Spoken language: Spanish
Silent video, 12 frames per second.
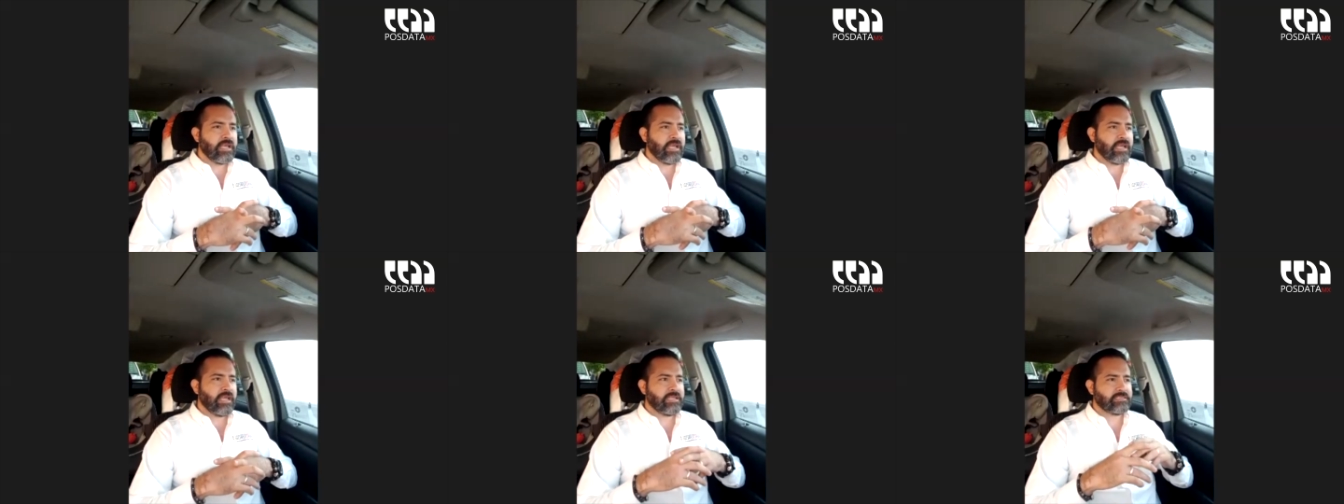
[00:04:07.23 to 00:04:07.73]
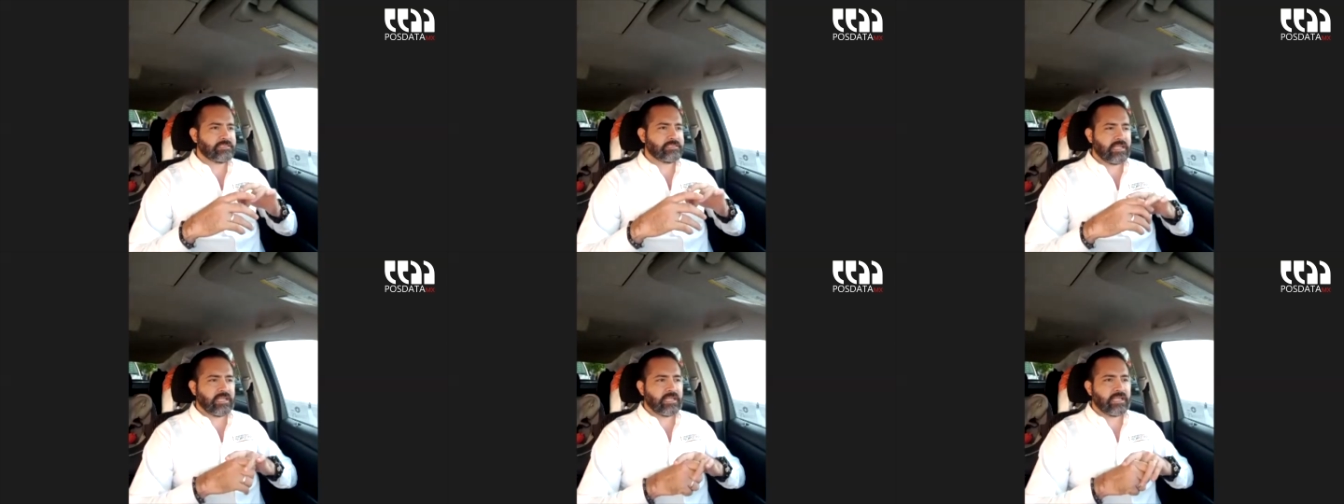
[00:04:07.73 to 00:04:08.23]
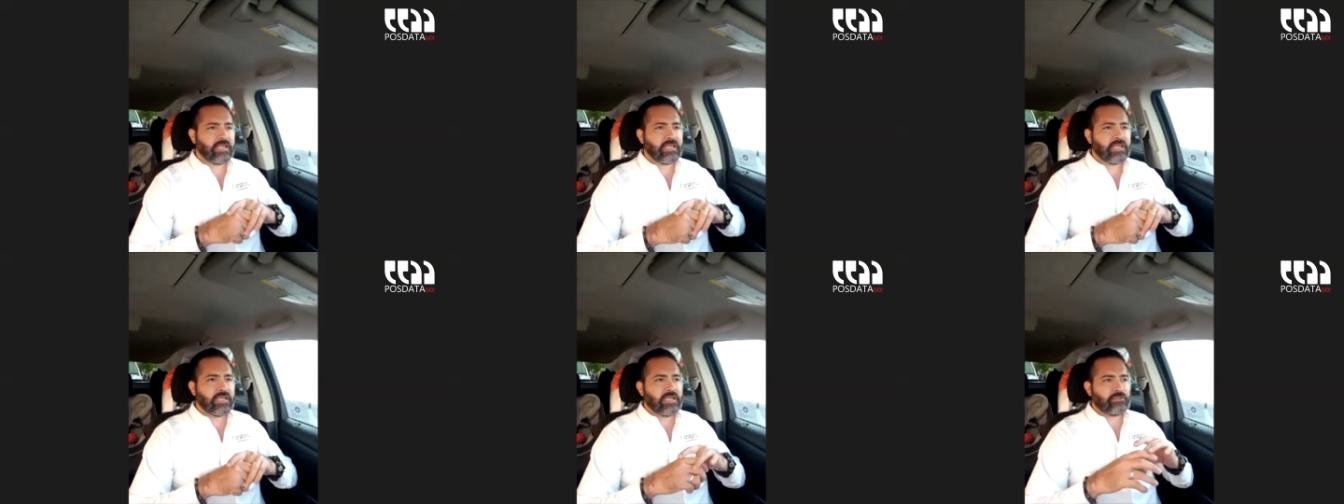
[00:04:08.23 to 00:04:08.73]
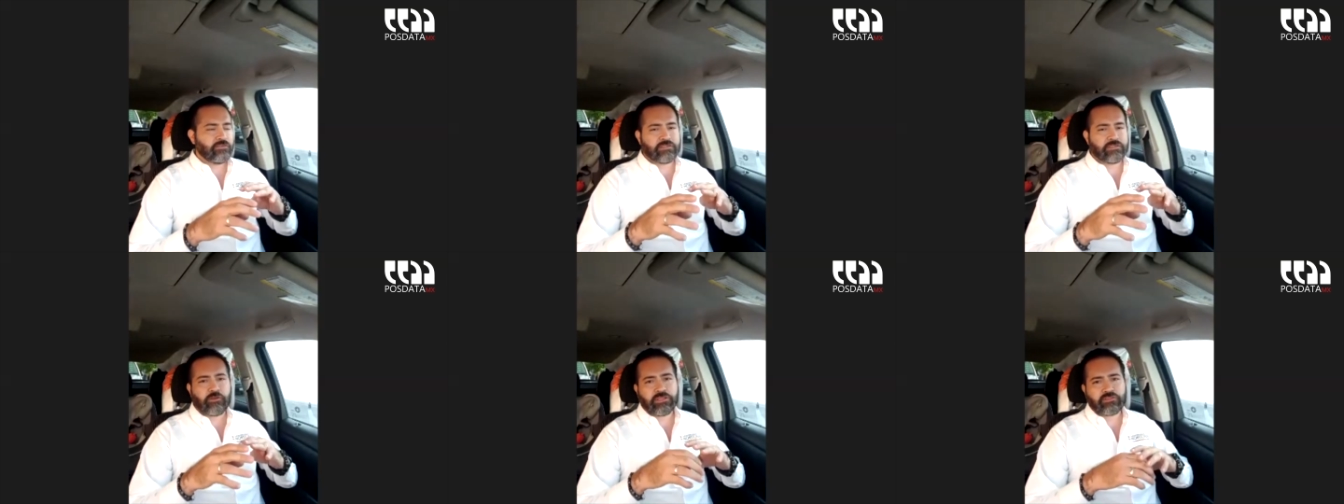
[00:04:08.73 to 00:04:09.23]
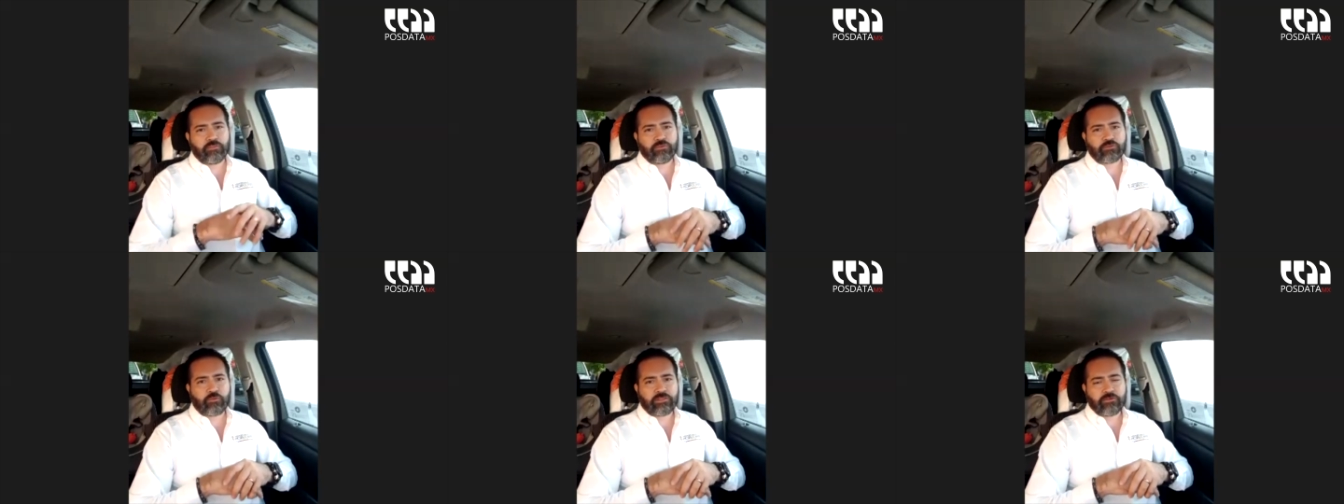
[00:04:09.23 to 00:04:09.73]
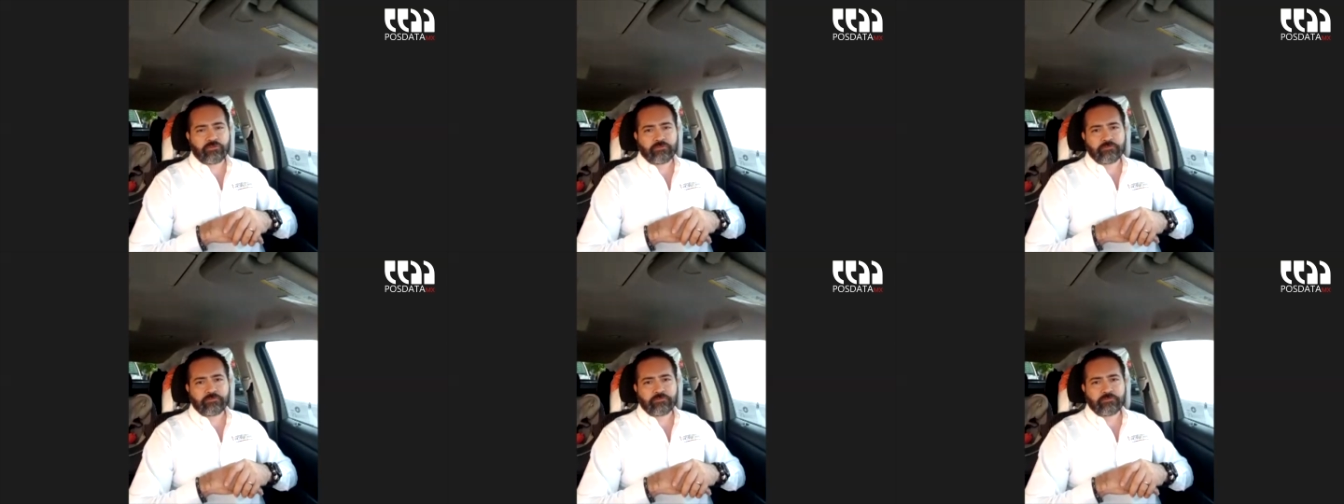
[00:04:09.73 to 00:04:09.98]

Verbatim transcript: Este, entonces ahorita somos cuatro.